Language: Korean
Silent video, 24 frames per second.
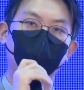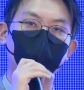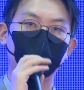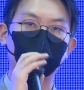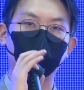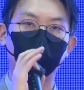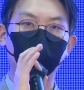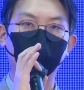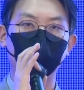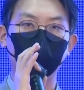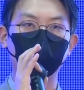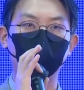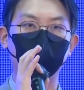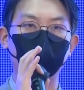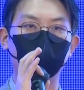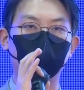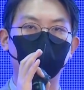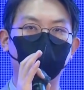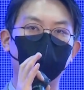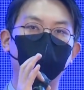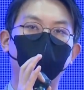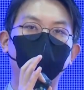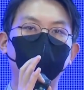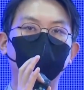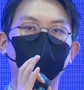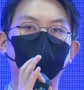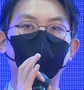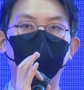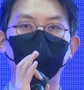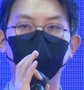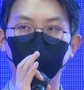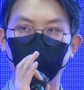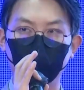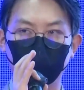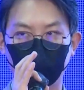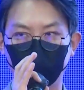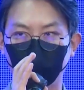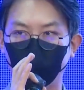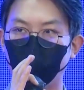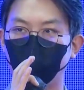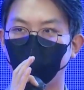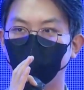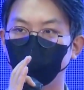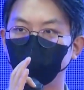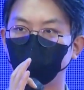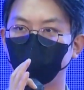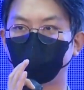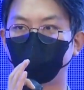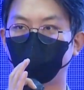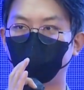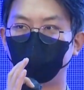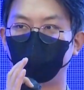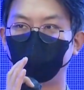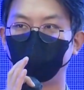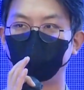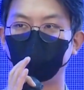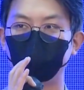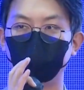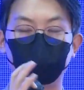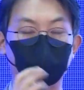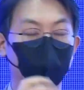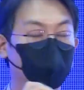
그런 서버들은 뒷받침을 해줄 수가 없는 구조를 띄고